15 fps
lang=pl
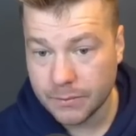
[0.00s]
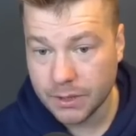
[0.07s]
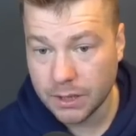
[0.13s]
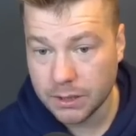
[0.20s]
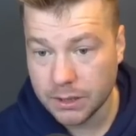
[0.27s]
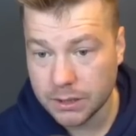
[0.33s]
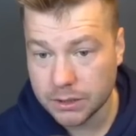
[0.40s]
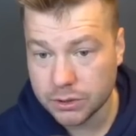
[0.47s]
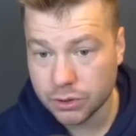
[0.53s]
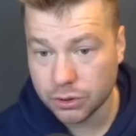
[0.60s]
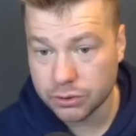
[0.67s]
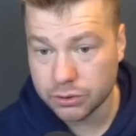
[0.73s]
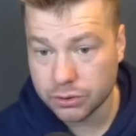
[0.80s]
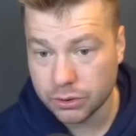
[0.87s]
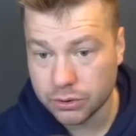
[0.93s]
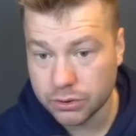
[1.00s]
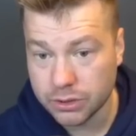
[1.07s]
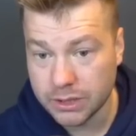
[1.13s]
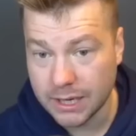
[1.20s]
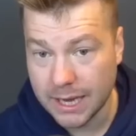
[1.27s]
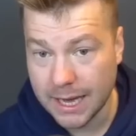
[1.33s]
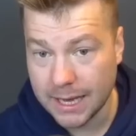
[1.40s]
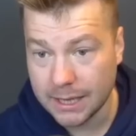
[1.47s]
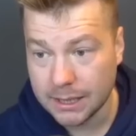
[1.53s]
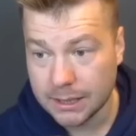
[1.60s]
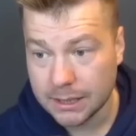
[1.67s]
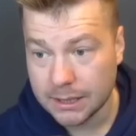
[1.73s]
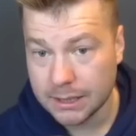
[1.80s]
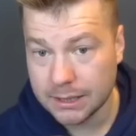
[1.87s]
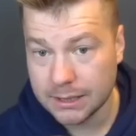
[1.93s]
e, to, to tyle.
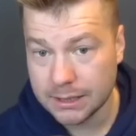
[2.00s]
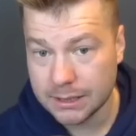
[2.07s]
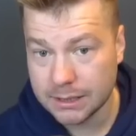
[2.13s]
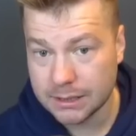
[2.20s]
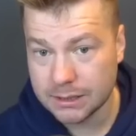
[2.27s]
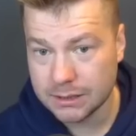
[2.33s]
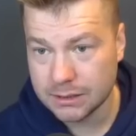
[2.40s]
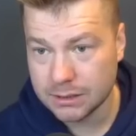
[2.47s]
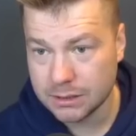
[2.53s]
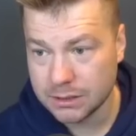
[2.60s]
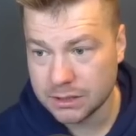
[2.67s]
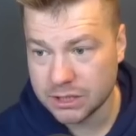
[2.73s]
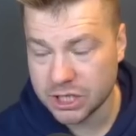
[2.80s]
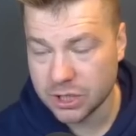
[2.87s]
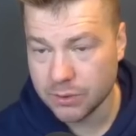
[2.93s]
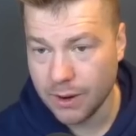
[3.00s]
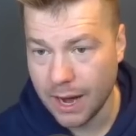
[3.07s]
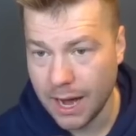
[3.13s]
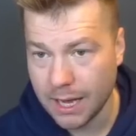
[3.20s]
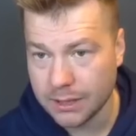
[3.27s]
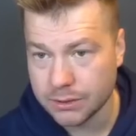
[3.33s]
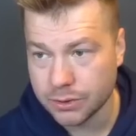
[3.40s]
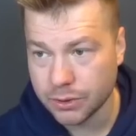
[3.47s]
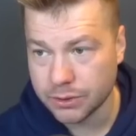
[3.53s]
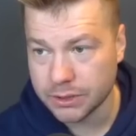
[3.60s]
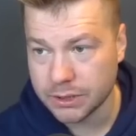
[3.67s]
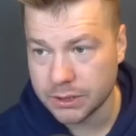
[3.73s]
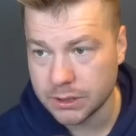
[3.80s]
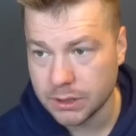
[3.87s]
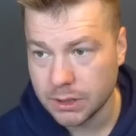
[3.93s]
E, I zszedł
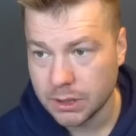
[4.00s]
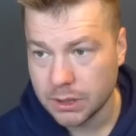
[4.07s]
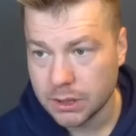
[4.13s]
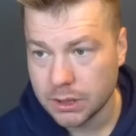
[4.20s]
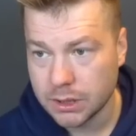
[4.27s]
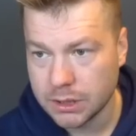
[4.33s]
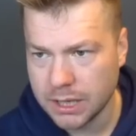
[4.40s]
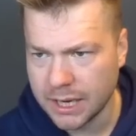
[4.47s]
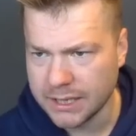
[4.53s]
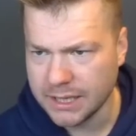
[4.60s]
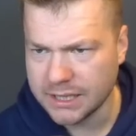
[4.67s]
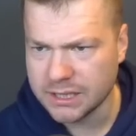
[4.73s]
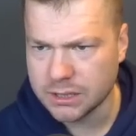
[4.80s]
Antony. E, nie, nie,